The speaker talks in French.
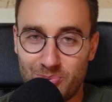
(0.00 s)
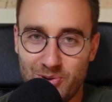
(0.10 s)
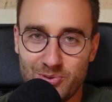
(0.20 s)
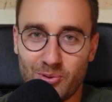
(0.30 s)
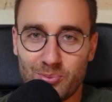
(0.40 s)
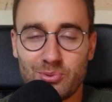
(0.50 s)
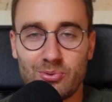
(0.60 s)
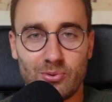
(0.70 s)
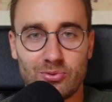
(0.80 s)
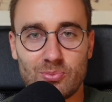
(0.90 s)
plus en
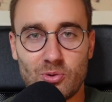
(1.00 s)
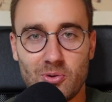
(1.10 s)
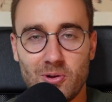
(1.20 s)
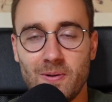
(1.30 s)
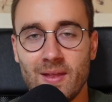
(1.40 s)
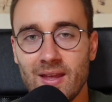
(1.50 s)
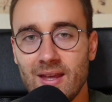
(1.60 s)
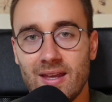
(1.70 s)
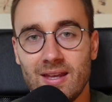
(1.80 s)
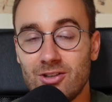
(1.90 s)
plus en ce moment
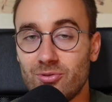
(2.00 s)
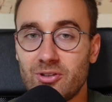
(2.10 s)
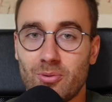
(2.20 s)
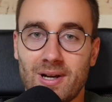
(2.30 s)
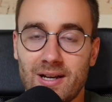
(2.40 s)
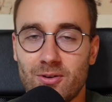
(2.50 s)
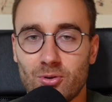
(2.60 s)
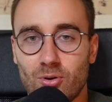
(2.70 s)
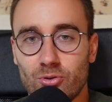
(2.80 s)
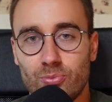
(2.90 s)
et je vais t'en parler
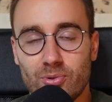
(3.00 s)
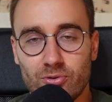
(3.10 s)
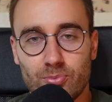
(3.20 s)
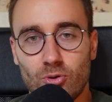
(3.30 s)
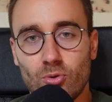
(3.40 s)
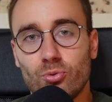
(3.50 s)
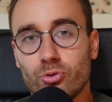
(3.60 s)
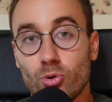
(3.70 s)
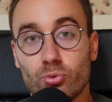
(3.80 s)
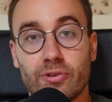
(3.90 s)
encore, je pense, pendant
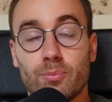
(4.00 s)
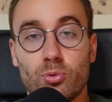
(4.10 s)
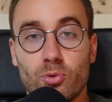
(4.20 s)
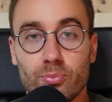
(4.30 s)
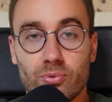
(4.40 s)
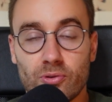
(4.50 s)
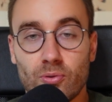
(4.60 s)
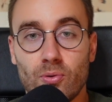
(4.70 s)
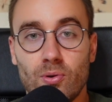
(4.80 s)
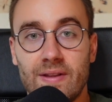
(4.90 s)
longtemps, tout simplement, puisque
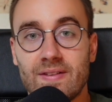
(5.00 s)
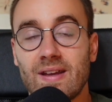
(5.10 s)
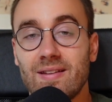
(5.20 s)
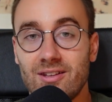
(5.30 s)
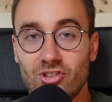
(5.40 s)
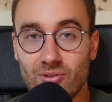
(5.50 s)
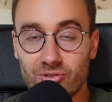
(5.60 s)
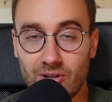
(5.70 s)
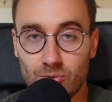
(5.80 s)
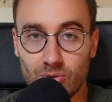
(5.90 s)
les stratégies
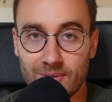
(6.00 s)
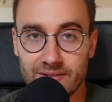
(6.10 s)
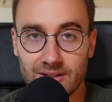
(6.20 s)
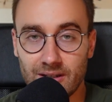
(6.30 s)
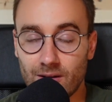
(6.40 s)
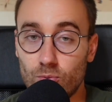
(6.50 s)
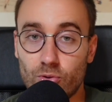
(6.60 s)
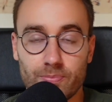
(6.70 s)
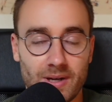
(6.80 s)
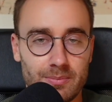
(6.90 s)
d'enchères automatiques hein, ou le
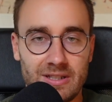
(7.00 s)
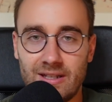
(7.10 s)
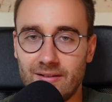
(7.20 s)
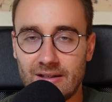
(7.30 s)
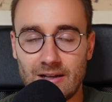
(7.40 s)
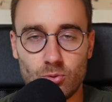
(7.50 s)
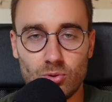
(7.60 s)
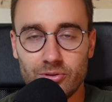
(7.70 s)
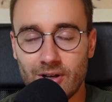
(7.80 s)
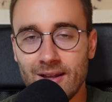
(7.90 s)
smart bidding, c'est l'un ou
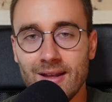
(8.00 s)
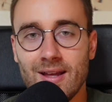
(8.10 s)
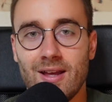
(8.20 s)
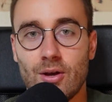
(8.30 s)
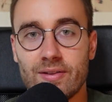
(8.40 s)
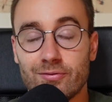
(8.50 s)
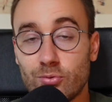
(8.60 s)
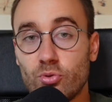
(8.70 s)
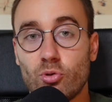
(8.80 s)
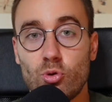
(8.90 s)
l'autre, euh, ça
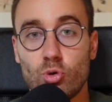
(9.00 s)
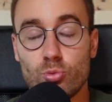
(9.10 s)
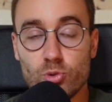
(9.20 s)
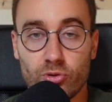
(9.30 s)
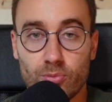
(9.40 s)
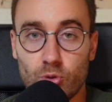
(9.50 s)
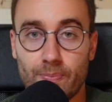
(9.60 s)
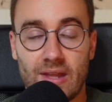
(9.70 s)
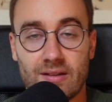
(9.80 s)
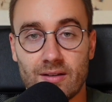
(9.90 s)
fonctionne de mieux en mieux.
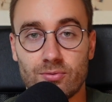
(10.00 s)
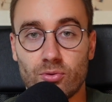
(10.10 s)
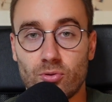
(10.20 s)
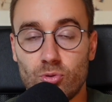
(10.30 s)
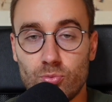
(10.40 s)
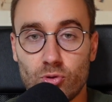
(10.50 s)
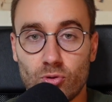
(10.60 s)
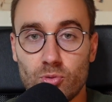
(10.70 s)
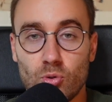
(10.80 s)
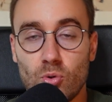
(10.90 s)
Ça fonctionne de mieux en
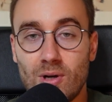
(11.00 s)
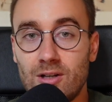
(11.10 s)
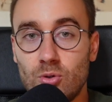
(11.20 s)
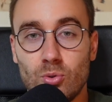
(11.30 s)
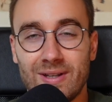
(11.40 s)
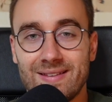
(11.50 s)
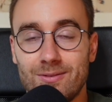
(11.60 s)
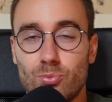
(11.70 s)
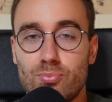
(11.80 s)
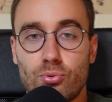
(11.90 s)
mieux. L'algo est
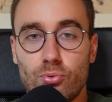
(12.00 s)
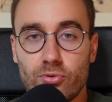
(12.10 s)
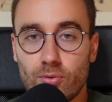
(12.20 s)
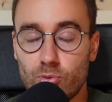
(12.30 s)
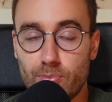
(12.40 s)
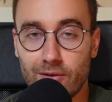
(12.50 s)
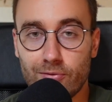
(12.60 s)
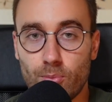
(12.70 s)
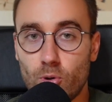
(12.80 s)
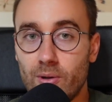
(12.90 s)
de plus en plus
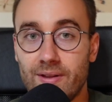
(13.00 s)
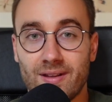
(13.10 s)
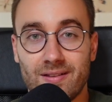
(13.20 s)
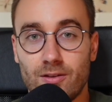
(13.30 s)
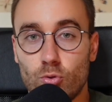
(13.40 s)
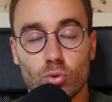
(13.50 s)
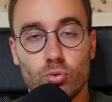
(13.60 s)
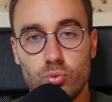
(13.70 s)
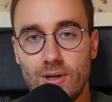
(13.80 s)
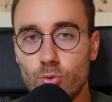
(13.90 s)
performant et ça, c'est sur
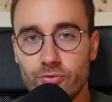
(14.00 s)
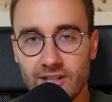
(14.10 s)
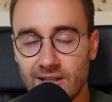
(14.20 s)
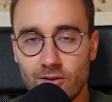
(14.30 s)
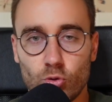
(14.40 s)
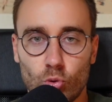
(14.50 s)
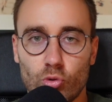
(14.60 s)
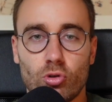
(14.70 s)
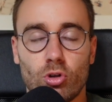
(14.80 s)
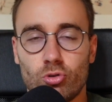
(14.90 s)
tous les leviers, sur le
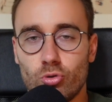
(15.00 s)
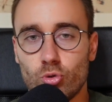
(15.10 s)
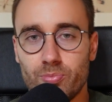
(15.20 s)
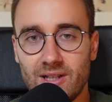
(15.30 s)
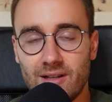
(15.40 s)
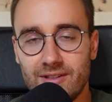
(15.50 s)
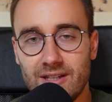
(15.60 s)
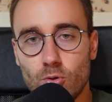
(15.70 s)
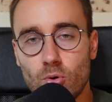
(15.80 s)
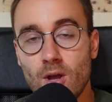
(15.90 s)
search, le shopping, la
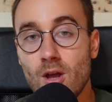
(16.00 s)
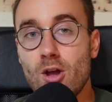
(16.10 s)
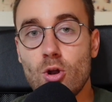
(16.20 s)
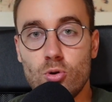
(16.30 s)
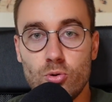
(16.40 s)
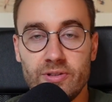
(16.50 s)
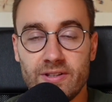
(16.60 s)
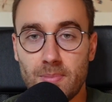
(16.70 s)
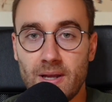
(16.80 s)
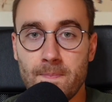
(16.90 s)
vidéo, le
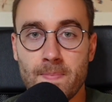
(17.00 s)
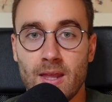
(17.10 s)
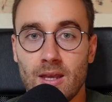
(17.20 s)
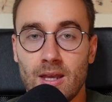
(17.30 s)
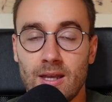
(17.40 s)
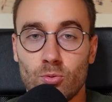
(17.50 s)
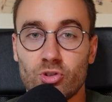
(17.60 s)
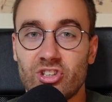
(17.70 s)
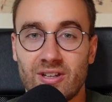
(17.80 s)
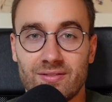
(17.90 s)
display et donc,
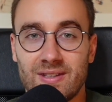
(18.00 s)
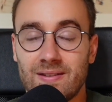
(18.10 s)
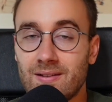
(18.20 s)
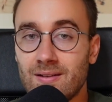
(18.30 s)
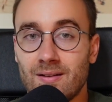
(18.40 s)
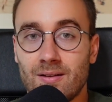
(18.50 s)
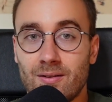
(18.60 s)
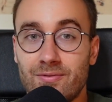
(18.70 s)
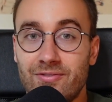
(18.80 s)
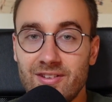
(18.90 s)
je t'invite
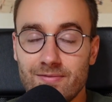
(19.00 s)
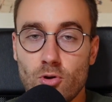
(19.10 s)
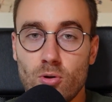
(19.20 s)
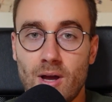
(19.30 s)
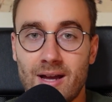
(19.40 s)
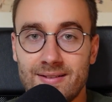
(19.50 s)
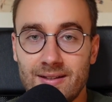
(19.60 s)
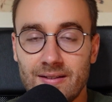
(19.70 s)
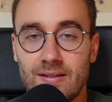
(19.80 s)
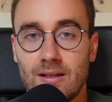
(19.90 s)
euh, vivement à
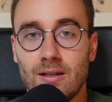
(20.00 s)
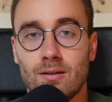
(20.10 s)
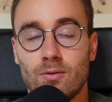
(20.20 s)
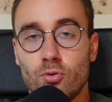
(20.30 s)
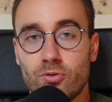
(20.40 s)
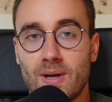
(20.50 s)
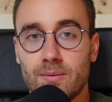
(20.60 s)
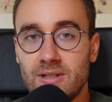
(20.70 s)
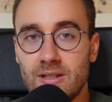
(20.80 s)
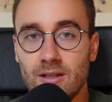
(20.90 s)
tester le smart
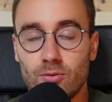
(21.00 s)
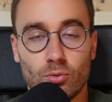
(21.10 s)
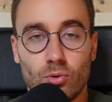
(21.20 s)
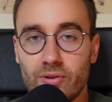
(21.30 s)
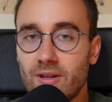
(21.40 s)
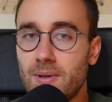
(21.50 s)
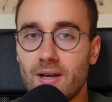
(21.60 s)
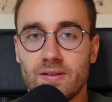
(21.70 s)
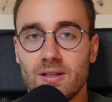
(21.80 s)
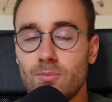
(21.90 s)
bidding, donc le CPA
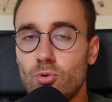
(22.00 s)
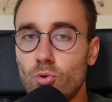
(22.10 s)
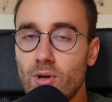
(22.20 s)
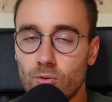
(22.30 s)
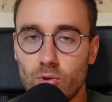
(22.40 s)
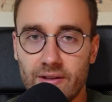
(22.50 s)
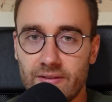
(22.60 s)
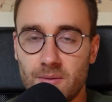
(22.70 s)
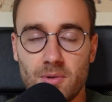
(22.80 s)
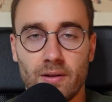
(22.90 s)
cible, le ROAS
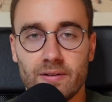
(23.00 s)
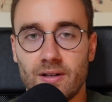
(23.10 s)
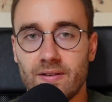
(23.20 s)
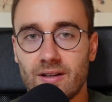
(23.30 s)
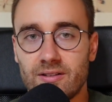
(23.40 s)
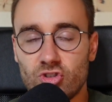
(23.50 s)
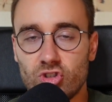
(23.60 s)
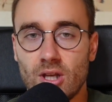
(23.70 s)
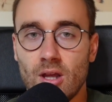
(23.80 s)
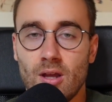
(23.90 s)
cible, hein, c'est les
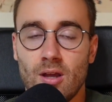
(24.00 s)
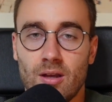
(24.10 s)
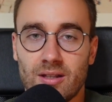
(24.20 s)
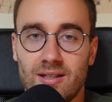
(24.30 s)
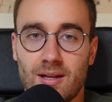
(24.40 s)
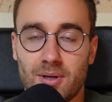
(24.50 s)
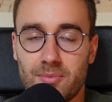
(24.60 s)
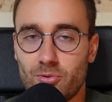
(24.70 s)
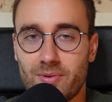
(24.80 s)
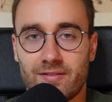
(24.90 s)
stratégies qui, d'après
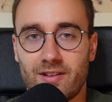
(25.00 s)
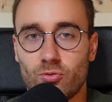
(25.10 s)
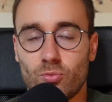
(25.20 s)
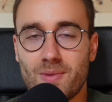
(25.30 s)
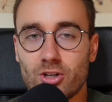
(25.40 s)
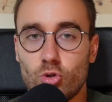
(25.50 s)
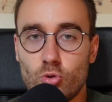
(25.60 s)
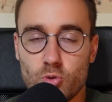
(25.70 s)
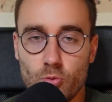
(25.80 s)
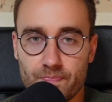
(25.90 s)
mes observations, marchent le mieux.